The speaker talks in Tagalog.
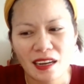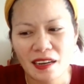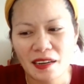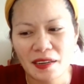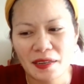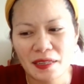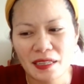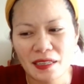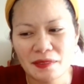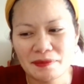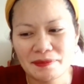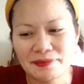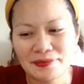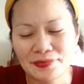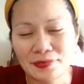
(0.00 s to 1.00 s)

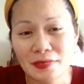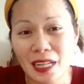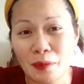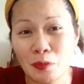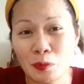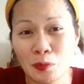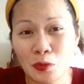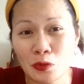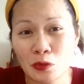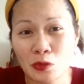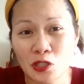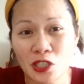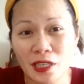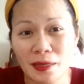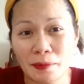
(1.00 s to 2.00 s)
um,
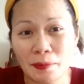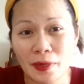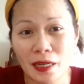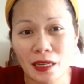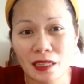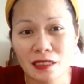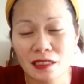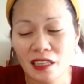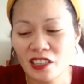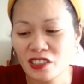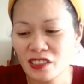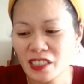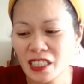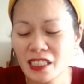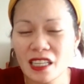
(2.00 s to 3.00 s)
napuputol siya kapag, uh,
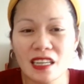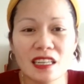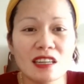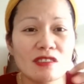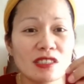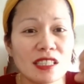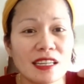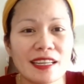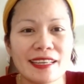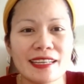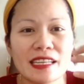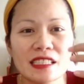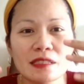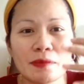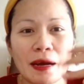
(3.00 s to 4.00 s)
hindi talaga ako sanay
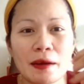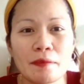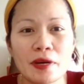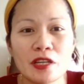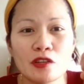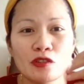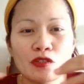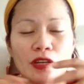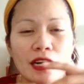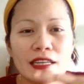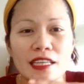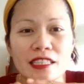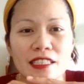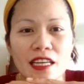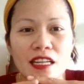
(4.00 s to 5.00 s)
guys mahaba yung
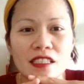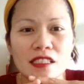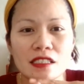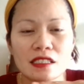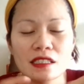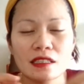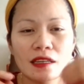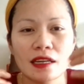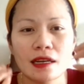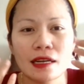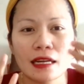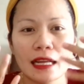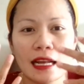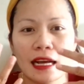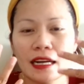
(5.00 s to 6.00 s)
aking nails.
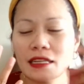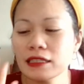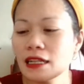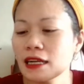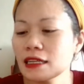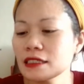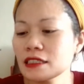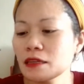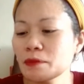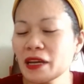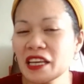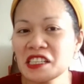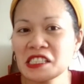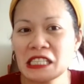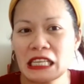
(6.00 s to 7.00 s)
Kailangan lagi siyang
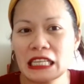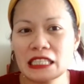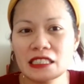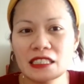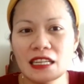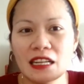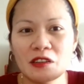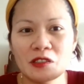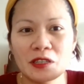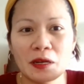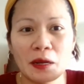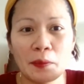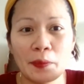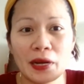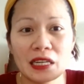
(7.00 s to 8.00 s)
maiksi kasi lalo
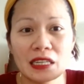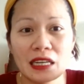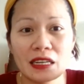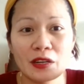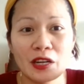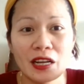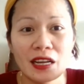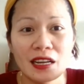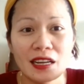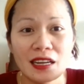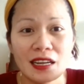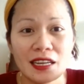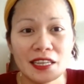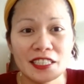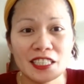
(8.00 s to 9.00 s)
na kapag nag,
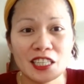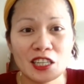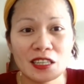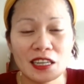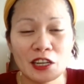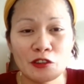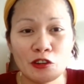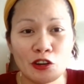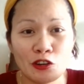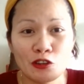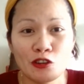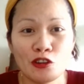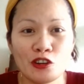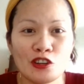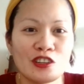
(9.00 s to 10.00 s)
nag ano
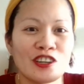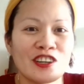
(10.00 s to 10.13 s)
ako,